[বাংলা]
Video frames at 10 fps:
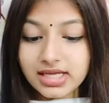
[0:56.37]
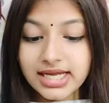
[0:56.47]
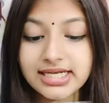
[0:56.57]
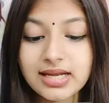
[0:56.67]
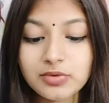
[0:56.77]

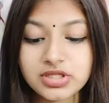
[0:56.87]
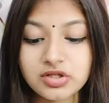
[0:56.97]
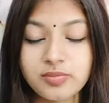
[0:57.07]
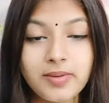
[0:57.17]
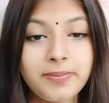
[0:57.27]
এটার
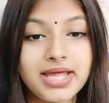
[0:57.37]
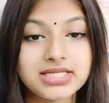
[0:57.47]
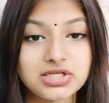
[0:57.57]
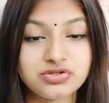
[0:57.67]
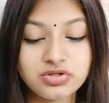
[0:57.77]
মধ্যে তোমরা
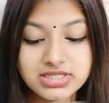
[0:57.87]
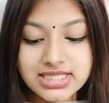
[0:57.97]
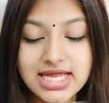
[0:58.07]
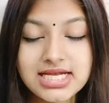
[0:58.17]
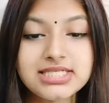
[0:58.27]
পেয়ে যাচ্ছ
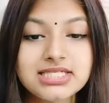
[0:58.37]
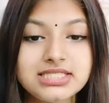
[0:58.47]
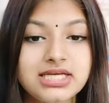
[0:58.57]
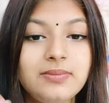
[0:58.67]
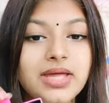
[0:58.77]
তিনটা
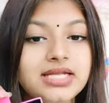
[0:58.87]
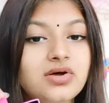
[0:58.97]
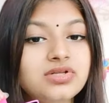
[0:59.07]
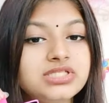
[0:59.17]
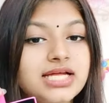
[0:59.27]
সিরাম
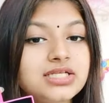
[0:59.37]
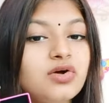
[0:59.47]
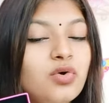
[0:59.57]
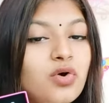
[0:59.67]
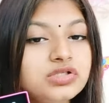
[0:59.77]
এটা হচ্ছে
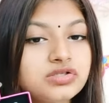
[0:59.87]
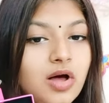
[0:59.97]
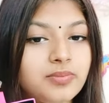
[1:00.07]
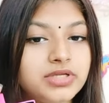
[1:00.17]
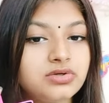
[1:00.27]
একটা কোর্স
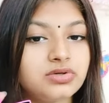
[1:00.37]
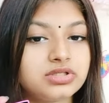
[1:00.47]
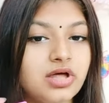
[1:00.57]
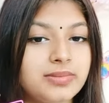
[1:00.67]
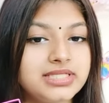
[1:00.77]
কমপ্লিট
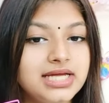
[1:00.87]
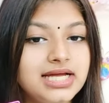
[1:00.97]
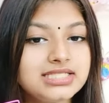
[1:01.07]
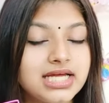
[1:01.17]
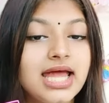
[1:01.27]
করতে হবে
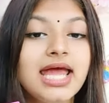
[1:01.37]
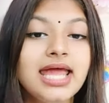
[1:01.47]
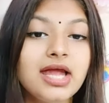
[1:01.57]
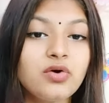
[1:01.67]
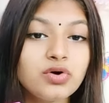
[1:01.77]
ঠিক আছে
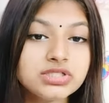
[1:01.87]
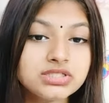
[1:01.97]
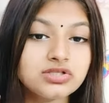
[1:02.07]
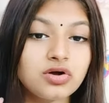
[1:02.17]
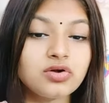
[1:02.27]
এই
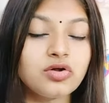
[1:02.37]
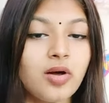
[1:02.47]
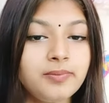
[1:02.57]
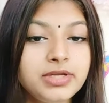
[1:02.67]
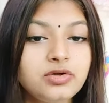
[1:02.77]
কোর্সটা যখন
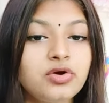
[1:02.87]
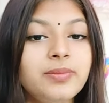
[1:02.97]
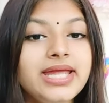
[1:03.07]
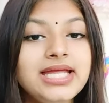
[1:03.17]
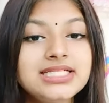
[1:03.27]
কমপ্লিট
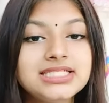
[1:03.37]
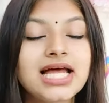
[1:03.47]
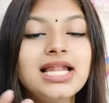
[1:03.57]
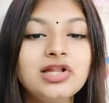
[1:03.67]
করবে ইনশাল্লাহ